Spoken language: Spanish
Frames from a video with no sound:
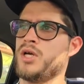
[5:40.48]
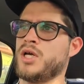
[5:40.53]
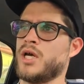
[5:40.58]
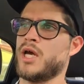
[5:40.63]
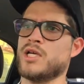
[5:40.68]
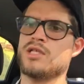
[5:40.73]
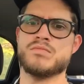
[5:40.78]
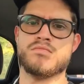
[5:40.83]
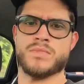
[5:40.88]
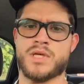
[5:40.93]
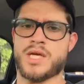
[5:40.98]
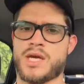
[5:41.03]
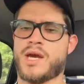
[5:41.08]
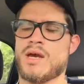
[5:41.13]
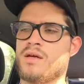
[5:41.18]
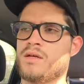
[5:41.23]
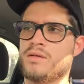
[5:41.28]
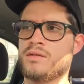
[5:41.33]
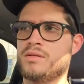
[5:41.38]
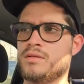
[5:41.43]
Es mía.
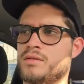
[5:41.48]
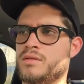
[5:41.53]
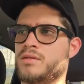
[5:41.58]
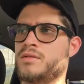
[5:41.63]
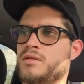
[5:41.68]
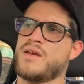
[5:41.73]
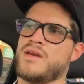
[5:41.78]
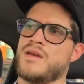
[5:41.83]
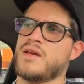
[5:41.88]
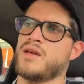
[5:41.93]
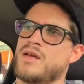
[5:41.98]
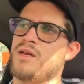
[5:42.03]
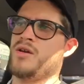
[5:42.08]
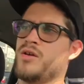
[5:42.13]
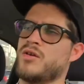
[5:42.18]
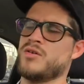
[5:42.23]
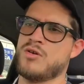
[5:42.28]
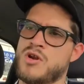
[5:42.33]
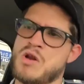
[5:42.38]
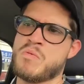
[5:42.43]

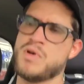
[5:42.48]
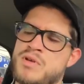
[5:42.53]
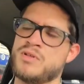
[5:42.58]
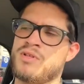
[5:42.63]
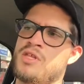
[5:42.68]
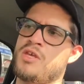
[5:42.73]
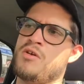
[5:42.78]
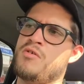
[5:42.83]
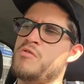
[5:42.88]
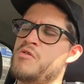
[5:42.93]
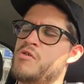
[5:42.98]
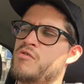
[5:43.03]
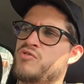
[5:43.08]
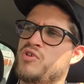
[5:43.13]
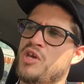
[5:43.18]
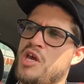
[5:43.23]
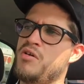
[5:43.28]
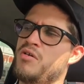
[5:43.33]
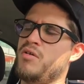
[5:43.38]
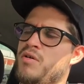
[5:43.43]
Eh, yo más te digo un
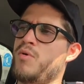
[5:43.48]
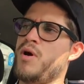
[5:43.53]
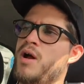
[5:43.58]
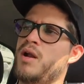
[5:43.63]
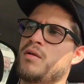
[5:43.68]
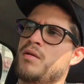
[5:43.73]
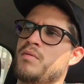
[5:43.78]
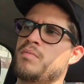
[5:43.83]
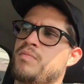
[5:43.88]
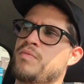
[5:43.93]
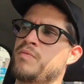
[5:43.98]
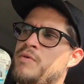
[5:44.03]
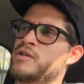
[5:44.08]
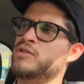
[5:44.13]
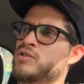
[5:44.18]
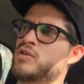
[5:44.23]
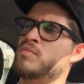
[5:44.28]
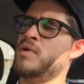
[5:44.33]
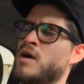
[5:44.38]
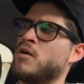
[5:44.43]
consejo. Igual puedes
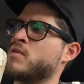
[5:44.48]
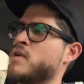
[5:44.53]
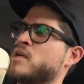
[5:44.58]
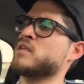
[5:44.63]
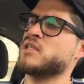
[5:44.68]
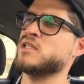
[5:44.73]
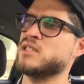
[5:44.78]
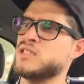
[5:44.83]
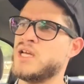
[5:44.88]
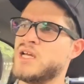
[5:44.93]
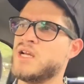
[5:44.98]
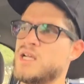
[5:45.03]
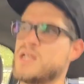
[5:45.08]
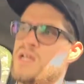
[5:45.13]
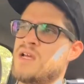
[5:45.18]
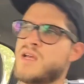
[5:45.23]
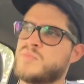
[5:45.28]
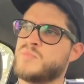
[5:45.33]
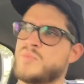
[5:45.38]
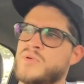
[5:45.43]
tomar unas
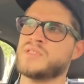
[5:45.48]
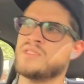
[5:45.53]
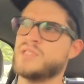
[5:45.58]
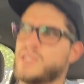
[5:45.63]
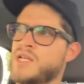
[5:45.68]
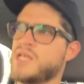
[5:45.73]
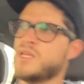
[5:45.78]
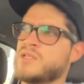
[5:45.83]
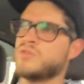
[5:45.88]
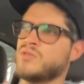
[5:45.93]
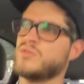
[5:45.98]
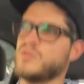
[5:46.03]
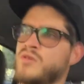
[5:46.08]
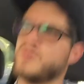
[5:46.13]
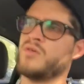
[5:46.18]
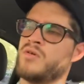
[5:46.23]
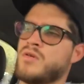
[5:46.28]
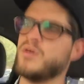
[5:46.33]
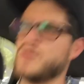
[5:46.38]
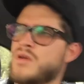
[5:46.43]
escenas, puedes hacer
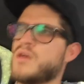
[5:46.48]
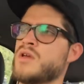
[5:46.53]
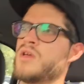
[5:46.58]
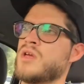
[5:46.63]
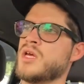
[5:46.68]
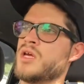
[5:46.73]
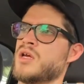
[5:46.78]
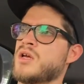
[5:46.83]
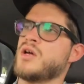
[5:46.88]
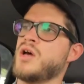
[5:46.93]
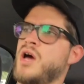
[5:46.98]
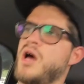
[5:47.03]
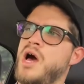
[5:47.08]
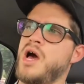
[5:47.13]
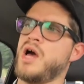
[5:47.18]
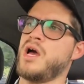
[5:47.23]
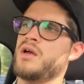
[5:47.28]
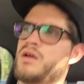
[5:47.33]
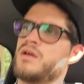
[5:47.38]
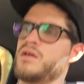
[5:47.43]
esto.
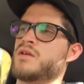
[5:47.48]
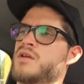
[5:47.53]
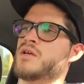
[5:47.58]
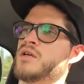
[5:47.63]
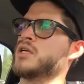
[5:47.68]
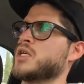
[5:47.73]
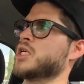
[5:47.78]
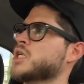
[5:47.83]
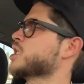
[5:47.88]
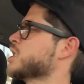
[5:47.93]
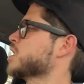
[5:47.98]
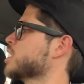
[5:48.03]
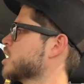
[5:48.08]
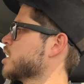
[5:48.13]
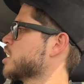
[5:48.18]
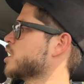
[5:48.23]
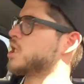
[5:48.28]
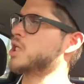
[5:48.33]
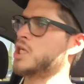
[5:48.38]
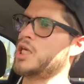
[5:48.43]
Ah,
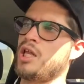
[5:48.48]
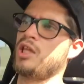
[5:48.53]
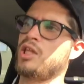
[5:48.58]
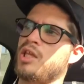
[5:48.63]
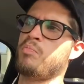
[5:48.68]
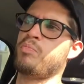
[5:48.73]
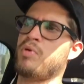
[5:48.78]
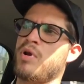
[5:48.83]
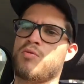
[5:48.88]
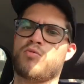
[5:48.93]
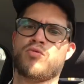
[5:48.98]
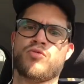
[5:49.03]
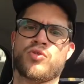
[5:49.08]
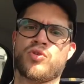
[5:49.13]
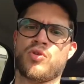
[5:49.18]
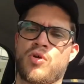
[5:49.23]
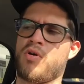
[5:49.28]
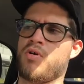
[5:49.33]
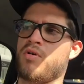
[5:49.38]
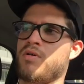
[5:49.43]
¿quién te
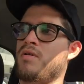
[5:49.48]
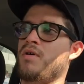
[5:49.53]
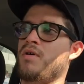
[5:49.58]
preguntó?